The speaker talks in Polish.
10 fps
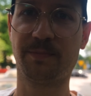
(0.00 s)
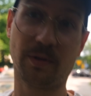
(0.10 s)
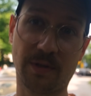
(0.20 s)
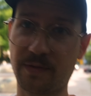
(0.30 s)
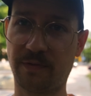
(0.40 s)

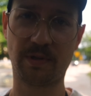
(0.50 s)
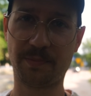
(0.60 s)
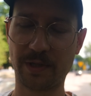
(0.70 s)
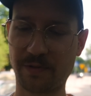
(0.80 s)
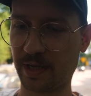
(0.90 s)
To jest w
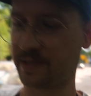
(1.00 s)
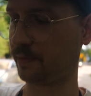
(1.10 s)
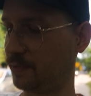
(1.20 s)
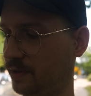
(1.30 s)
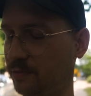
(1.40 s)
ogóle pierwszy raz,
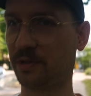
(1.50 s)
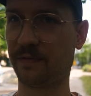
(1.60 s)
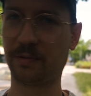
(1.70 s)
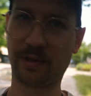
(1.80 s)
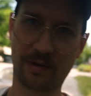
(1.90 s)
jak będę
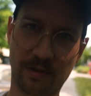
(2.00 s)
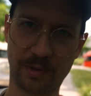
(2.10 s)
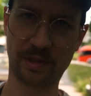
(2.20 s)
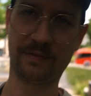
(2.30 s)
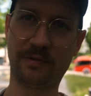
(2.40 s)
używał takiego
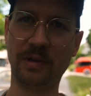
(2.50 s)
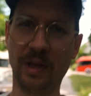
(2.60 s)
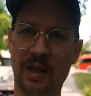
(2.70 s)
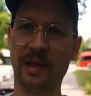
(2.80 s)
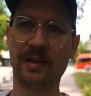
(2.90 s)
obiektywu
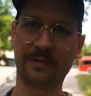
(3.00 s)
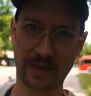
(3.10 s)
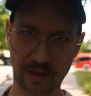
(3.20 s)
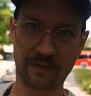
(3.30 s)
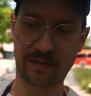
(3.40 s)
w
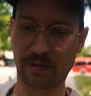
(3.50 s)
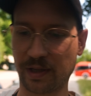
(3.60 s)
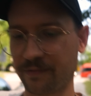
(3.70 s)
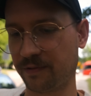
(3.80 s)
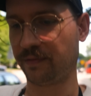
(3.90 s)
takiej
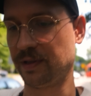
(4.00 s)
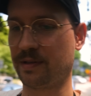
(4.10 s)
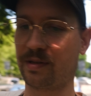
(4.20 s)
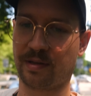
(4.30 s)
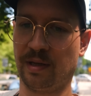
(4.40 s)
fotografii,
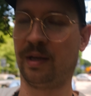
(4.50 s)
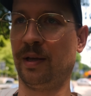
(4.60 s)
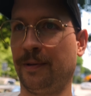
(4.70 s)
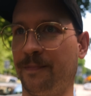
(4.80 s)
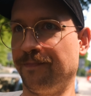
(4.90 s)
więc
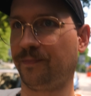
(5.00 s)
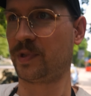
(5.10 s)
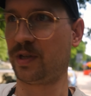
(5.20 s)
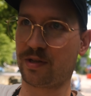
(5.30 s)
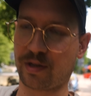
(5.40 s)

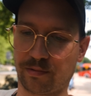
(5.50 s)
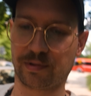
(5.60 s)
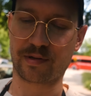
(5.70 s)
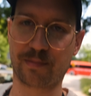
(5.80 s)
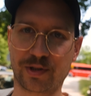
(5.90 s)
mm, zdjęcia,
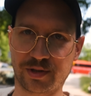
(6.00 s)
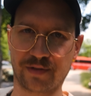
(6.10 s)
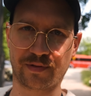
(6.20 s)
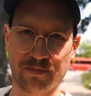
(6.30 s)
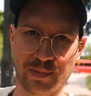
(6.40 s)
które
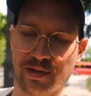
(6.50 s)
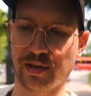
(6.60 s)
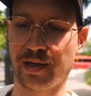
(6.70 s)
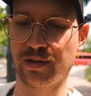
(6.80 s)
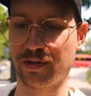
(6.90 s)
zobaczycie w tym
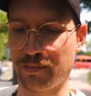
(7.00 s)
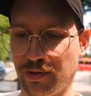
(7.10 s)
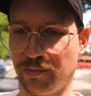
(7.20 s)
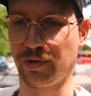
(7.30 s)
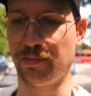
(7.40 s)
materiale, to
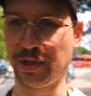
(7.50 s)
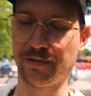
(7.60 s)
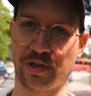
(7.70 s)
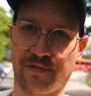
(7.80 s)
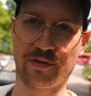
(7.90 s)
będą moje
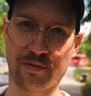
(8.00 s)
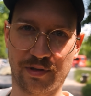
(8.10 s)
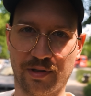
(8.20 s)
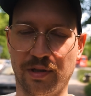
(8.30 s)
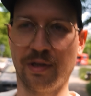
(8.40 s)
pierwsze
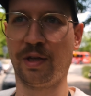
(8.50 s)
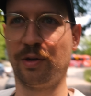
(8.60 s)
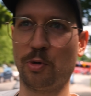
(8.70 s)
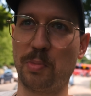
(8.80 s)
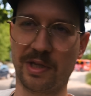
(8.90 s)
foty
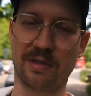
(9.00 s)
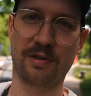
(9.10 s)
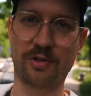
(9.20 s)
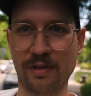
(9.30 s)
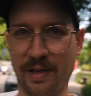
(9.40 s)

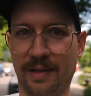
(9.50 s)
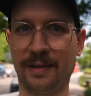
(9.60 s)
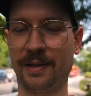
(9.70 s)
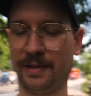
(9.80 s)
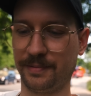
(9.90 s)
urbanistyczne
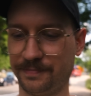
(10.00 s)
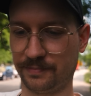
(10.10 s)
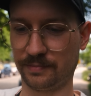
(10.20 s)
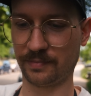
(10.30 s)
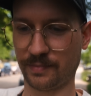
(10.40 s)

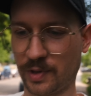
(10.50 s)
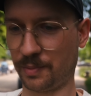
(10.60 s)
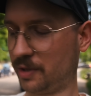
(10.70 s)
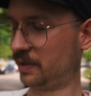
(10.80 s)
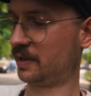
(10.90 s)
mm,
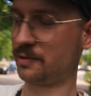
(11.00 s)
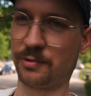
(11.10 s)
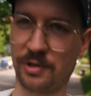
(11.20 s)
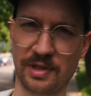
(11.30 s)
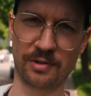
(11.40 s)
robione na
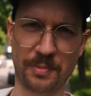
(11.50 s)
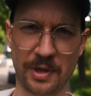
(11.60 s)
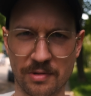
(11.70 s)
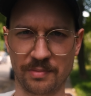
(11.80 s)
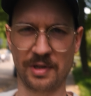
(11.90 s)

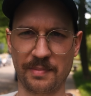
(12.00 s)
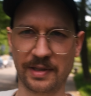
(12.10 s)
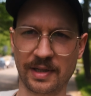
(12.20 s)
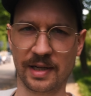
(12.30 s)
135 mm.